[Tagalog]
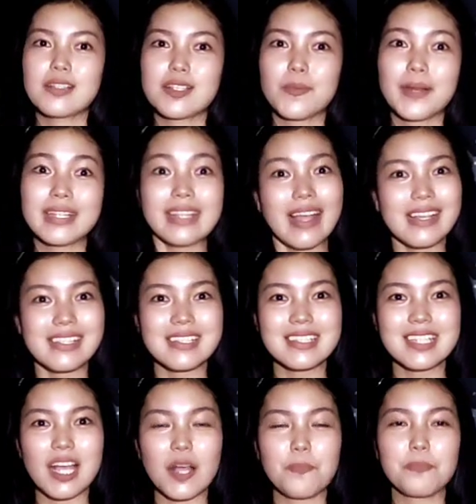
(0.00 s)
Sobrang taas
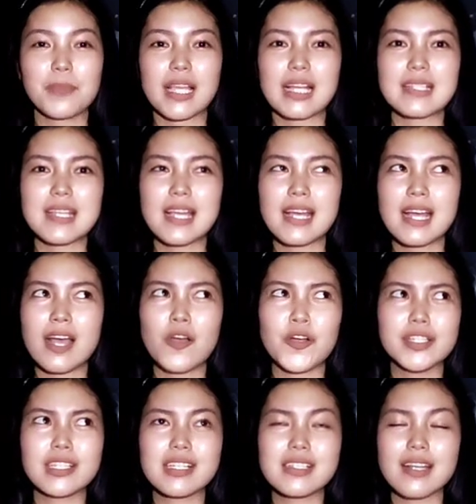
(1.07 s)
niya. Kasi ang
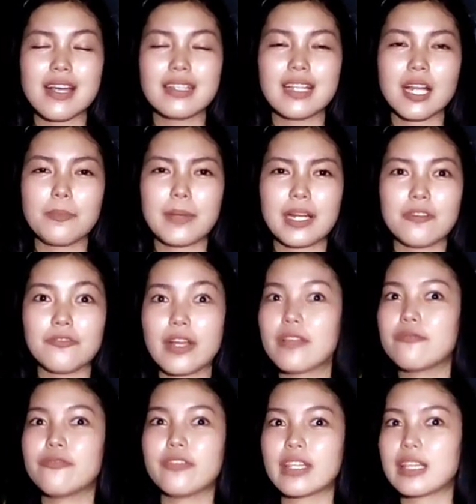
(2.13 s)
according sa kanila, parang
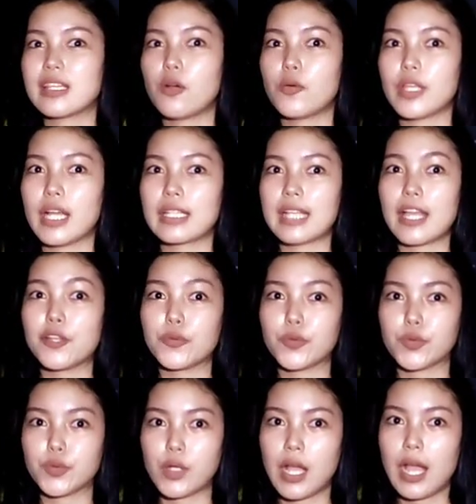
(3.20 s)
5 feet daw yata
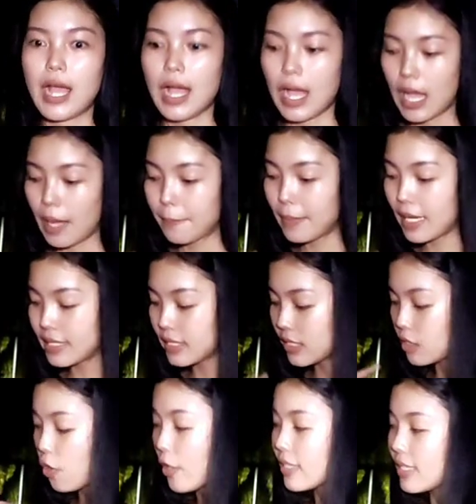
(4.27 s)
yung haba
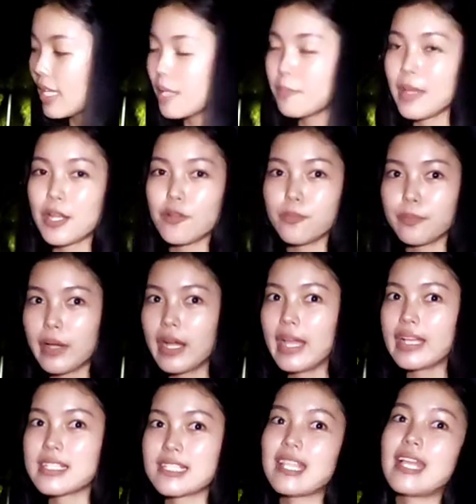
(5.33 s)
nito. And then, meron
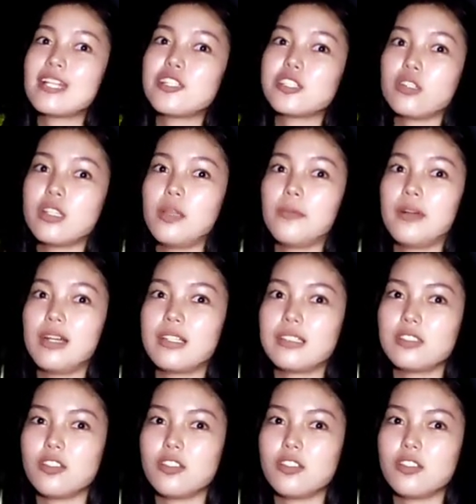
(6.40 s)
pang extension.